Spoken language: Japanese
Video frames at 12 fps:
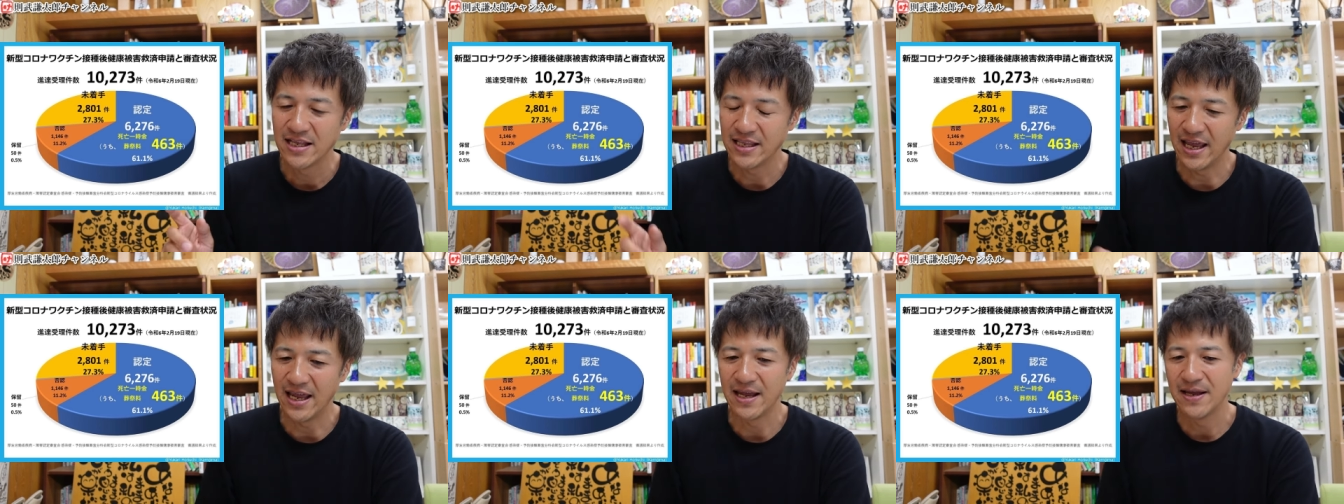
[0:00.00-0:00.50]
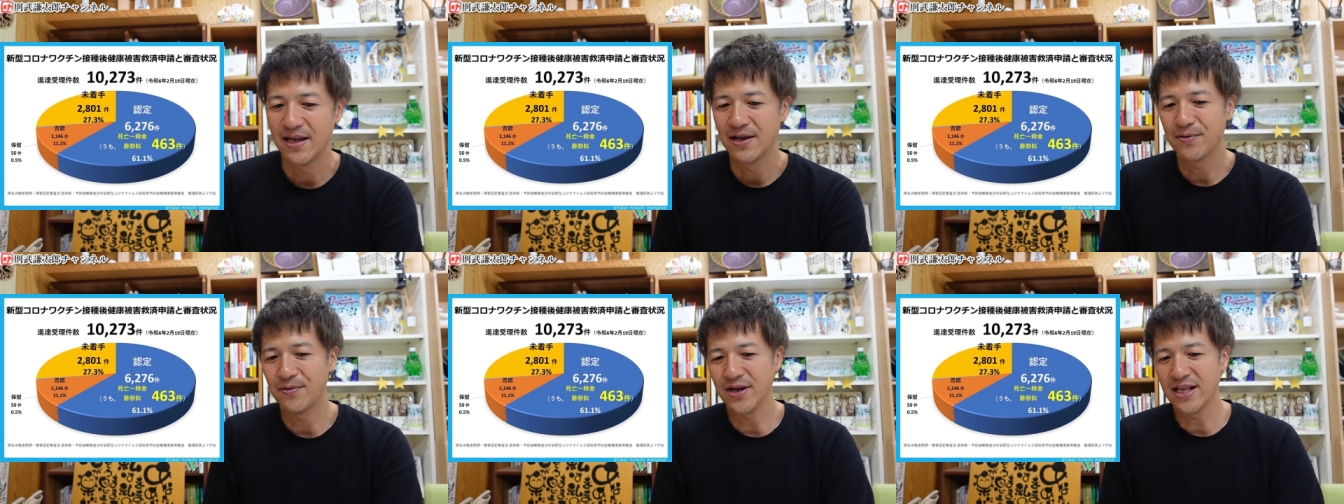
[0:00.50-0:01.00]
で、
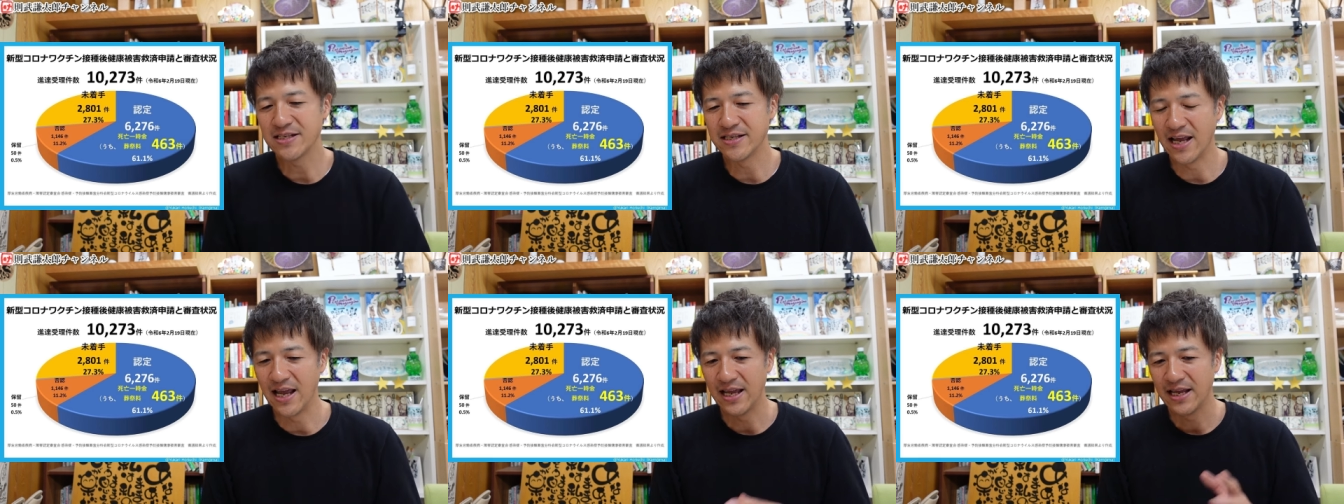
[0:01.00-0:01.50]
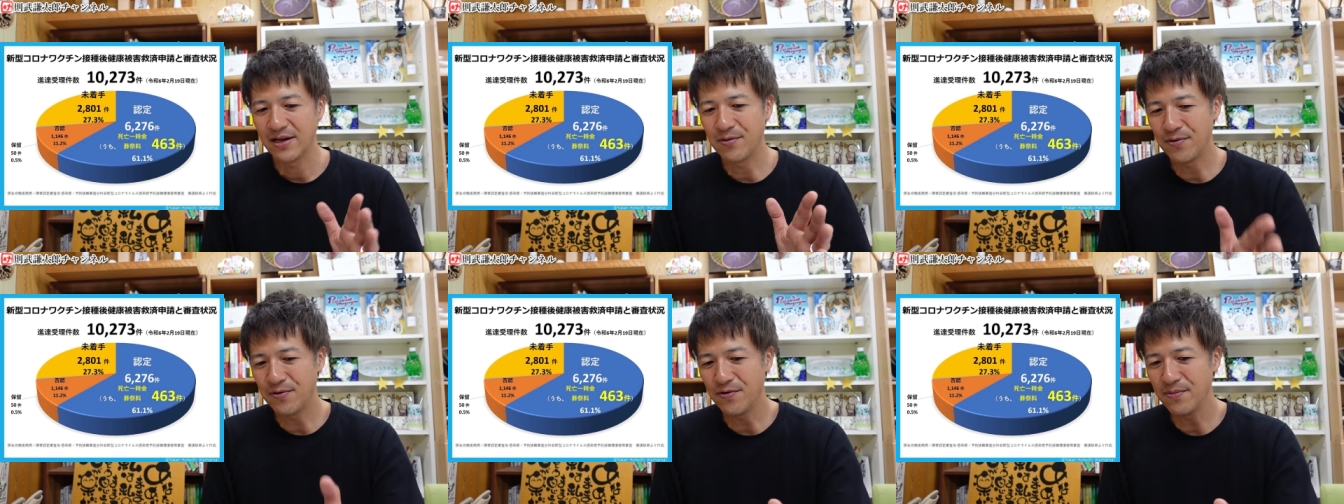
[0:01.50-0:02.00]
これですね、
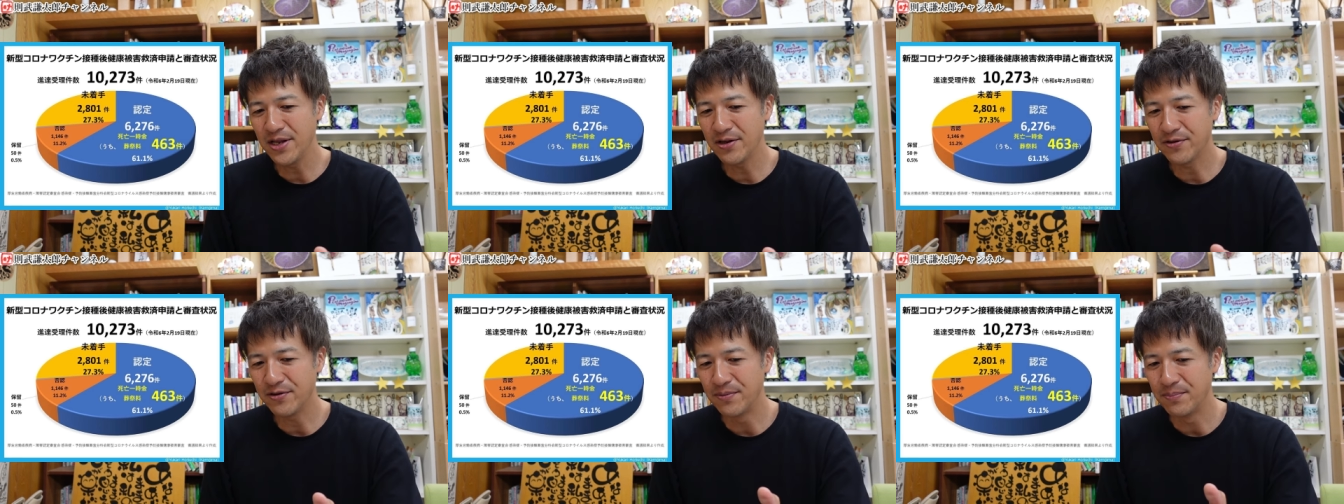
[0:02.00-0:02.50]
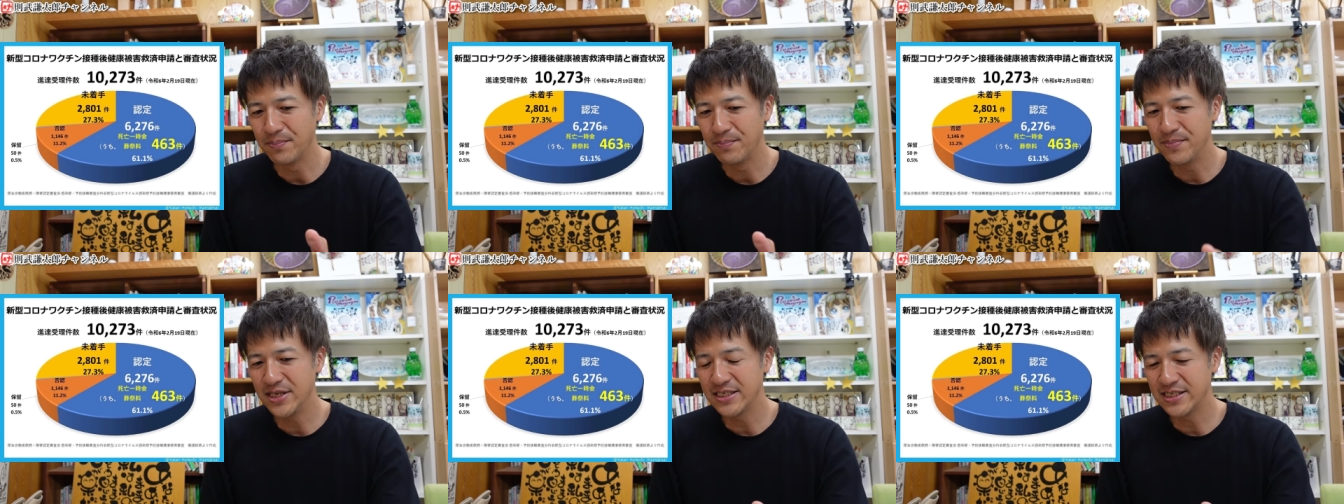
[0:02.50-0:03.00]
ここを見ると、
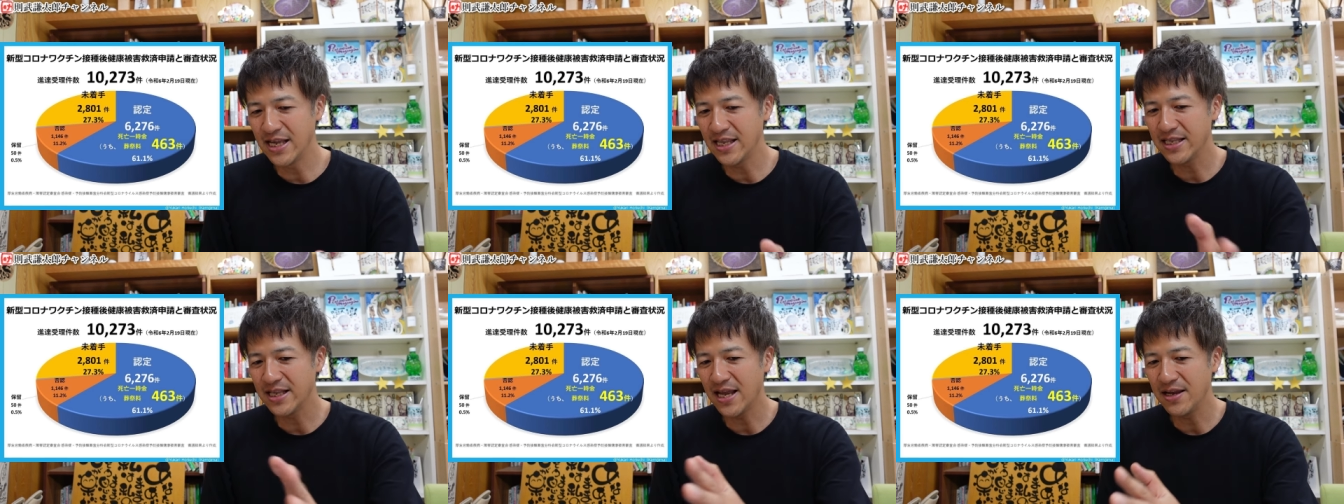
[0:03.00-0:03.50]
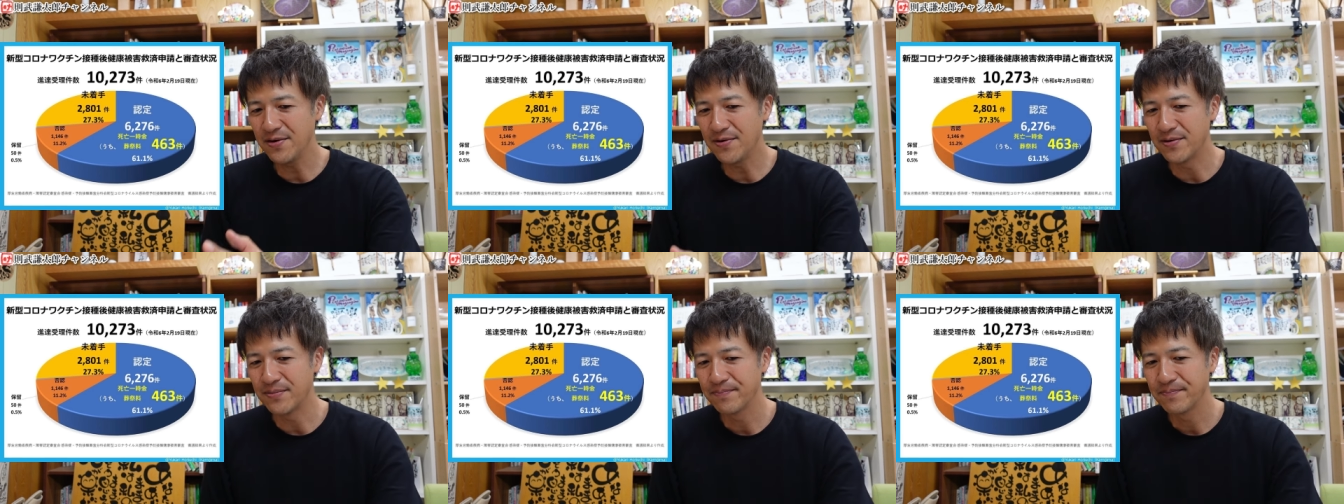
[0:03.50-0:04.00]
全体
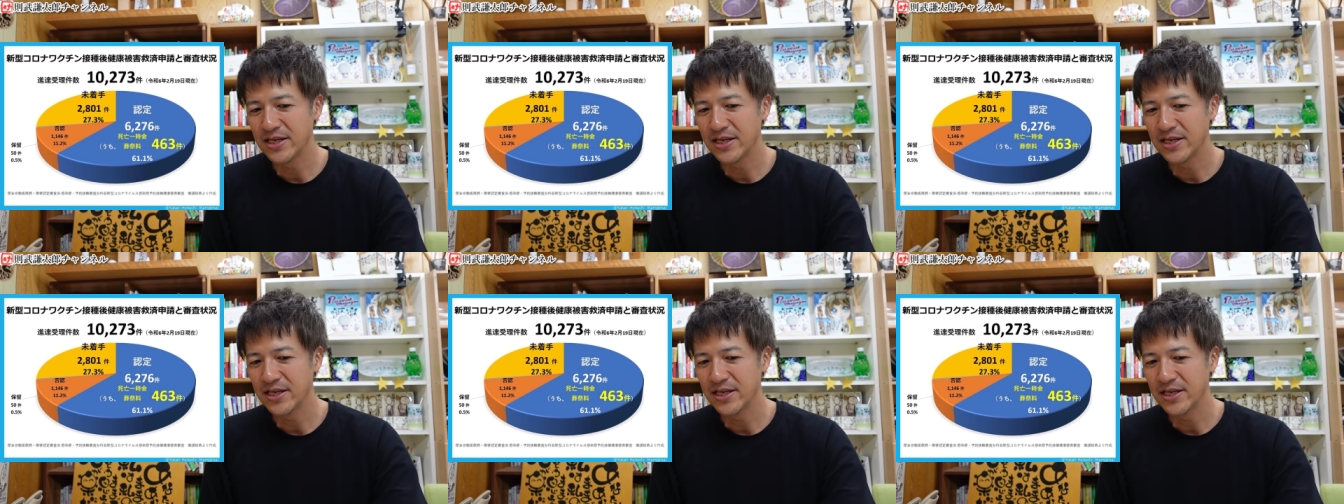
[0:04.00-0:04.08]
の